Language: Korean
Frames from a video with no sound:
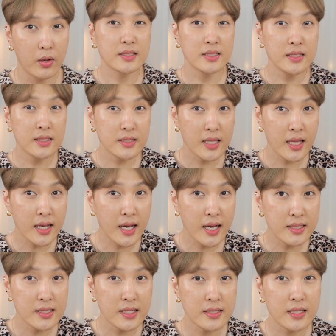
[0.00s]
이 세
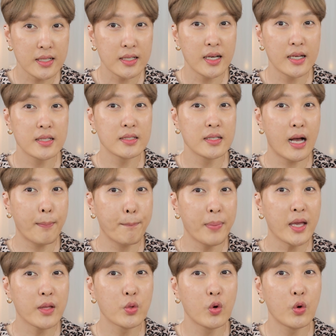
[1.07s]
가지의 색깔을
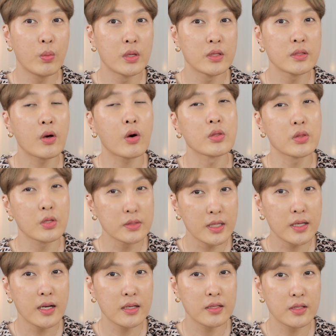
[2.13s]
합해 놓으면 어떤
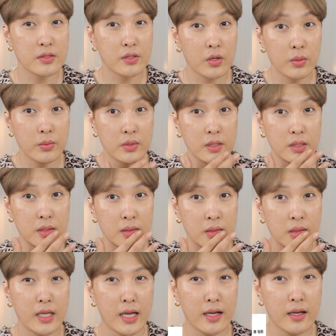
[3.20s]
색깔이 되죠 여러분들?
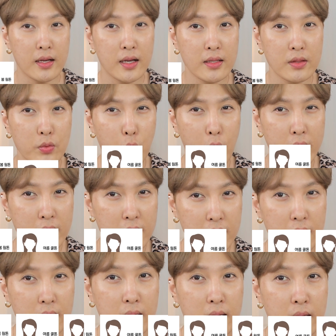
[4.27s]
약간
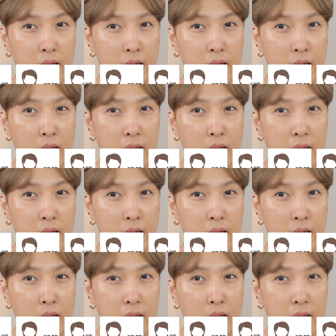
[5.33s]
햇기,